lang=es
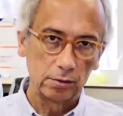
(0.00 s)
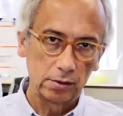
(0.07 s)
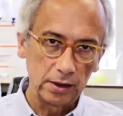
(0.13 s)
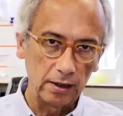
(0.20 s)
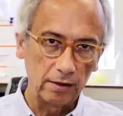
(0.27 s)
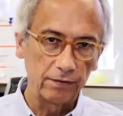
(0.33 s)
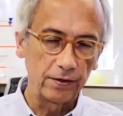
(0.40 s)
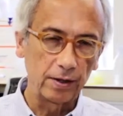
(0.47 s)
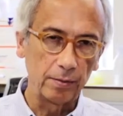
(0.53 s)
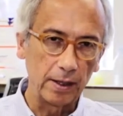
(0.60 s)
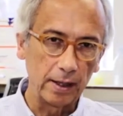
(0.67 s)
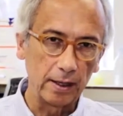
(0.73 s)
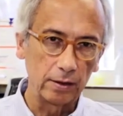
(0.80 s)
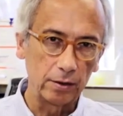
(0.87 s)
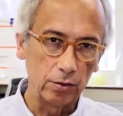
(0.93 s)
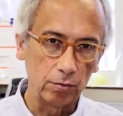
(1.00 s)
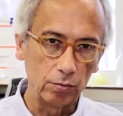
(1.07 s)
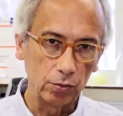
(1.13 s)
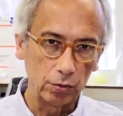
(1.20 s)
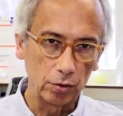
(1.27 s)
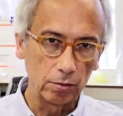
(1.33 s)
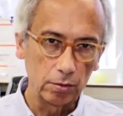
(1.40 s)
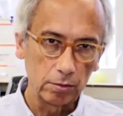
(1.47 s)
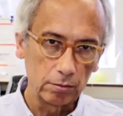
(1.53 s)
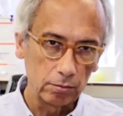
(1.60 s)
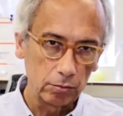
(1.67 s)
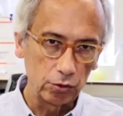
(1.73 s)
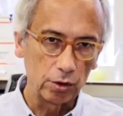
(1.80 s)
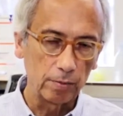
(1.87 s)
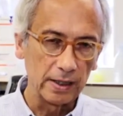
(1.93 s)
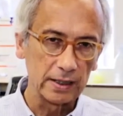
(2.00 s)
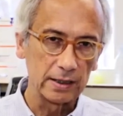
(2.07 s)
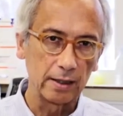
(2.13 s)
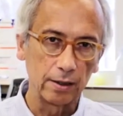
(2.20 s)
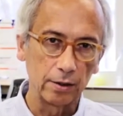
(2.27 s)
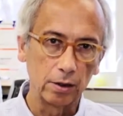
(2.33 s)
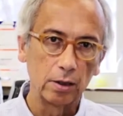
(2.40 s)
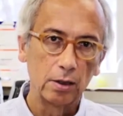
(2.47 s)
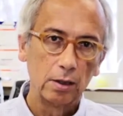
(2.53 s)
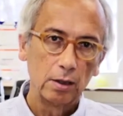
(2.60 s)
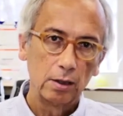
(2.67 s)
sin enfermedad y un mundo mucho más sano,